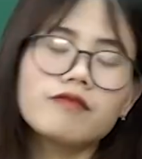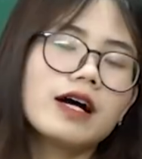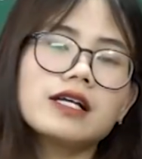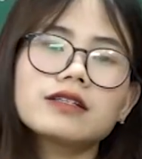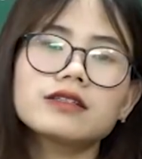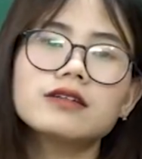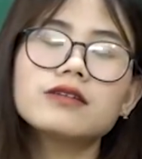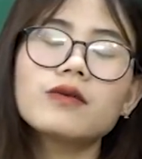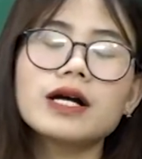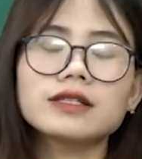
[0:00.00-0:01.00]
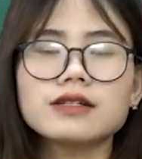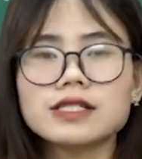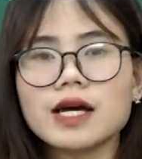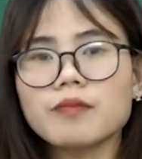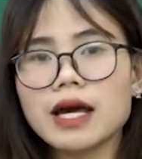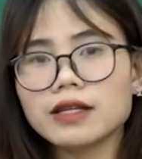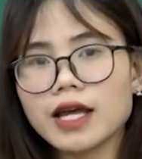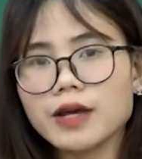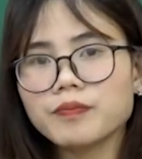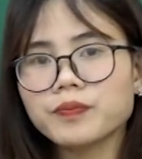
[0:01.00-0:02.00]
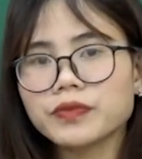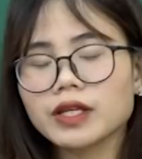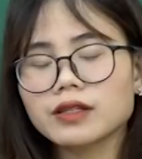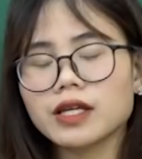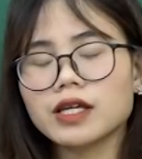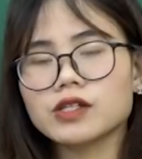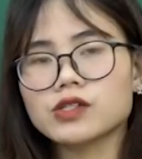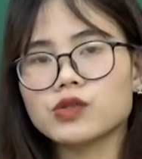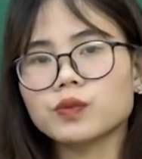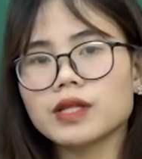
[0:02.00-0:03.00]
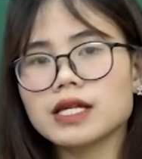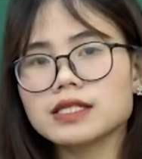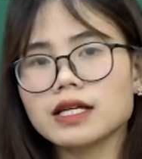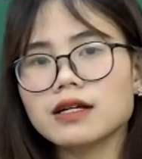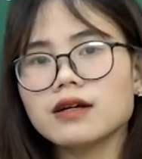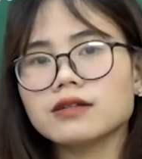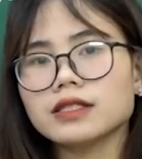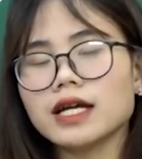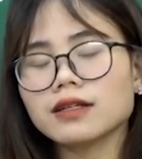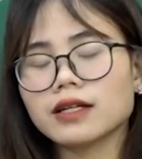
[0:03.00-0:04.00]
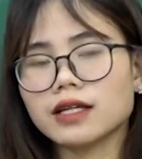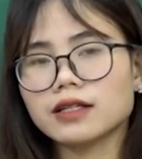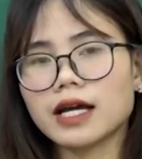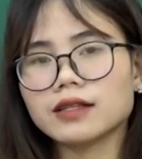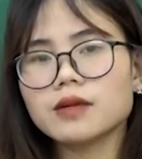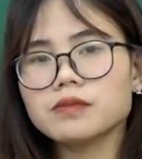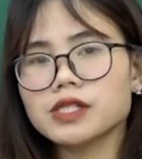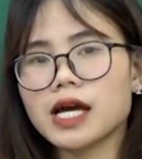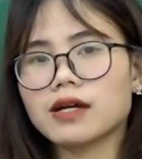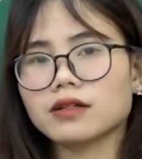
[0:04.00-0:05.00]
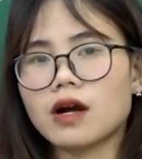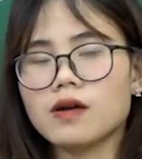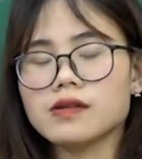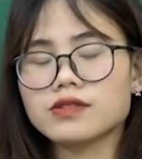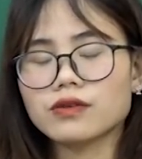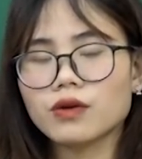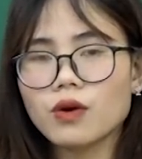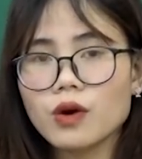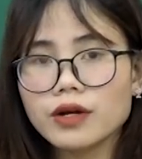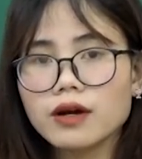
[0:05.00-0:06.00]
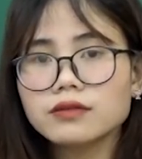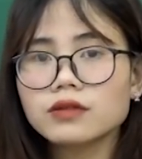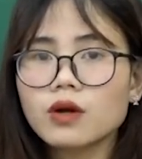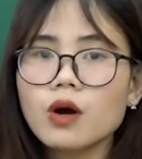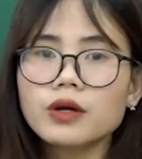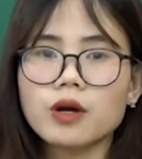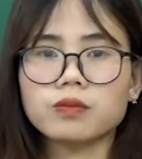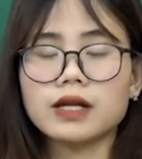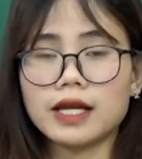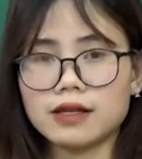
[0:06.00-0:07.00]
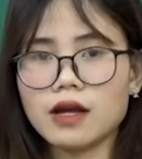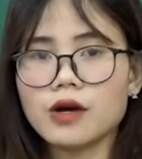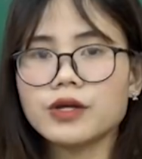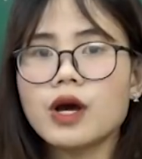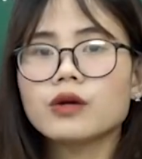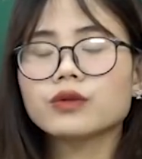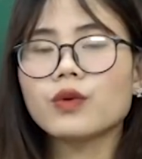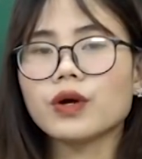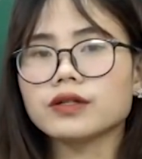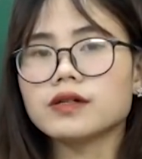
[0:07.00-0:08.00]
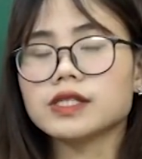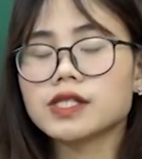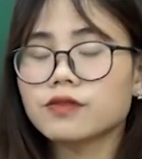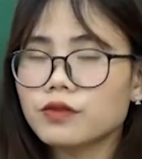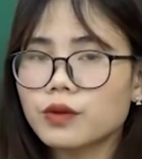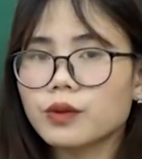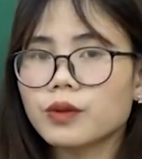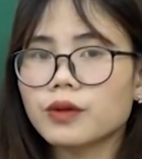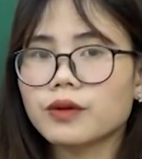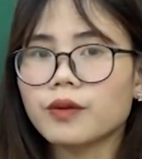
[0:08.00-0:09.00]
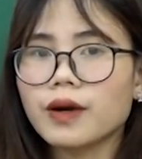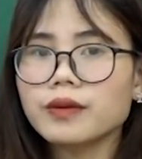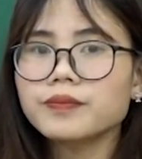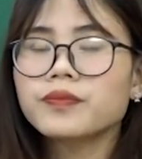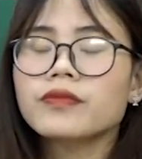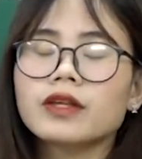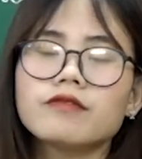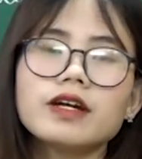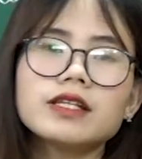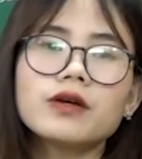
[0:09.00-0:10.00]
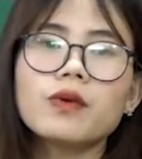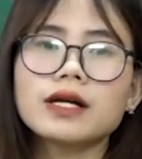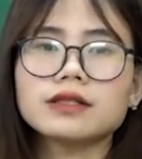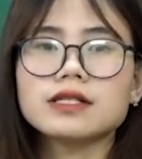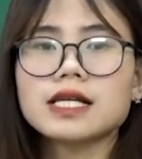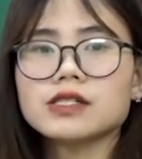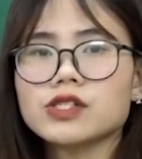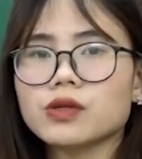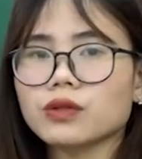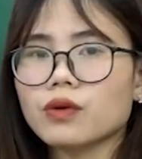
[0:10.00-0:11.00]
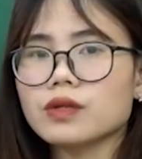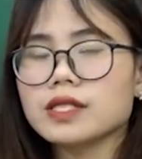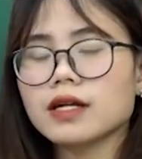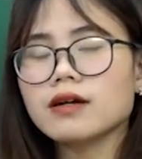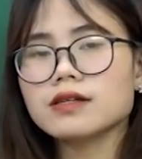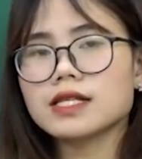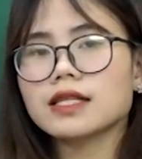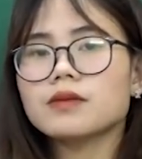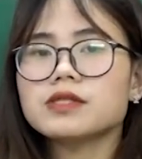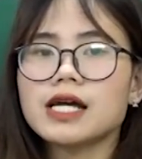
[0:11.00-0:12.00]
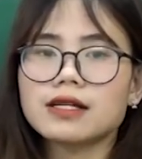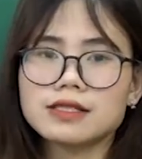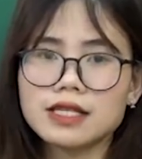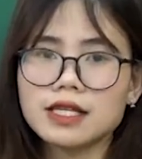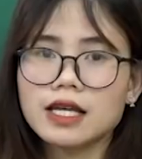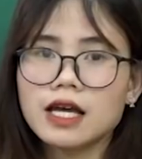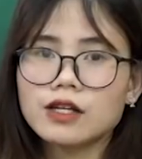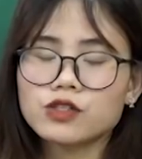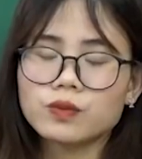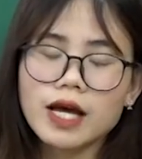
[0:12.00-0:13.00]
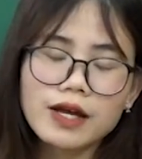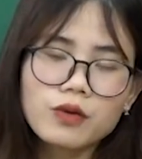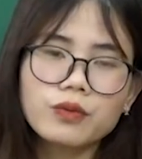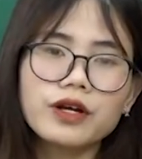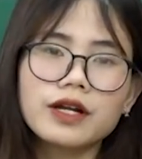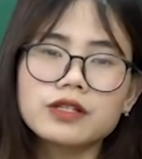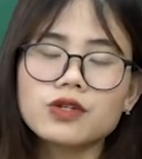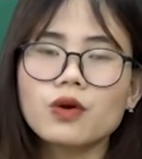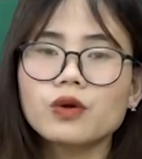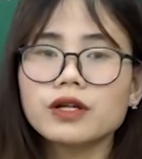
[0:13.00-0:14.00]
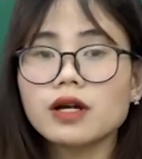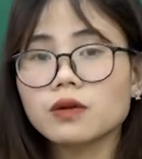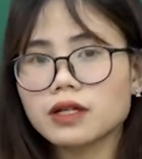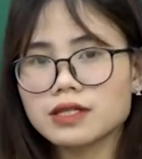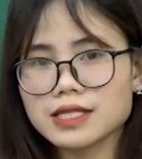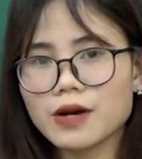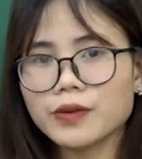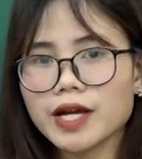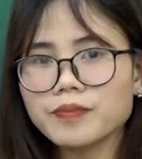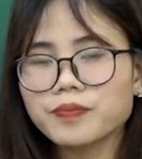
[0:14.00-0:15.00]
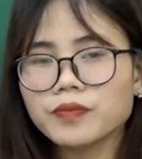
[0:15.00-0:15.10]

và từ khoảng thời gian ban đêm thì chúng ta sẽ gợi nhắc đến cái tâm trạng đó là sự cô đơn cô độc lẻ loi của người chinh phụ đúng không vậy thì khoảng thời gian chiều tối sẽ gợi ra tâm trạng gì chúng ta hãy cùng nhớ đến cho cô những câu thơ sau nhé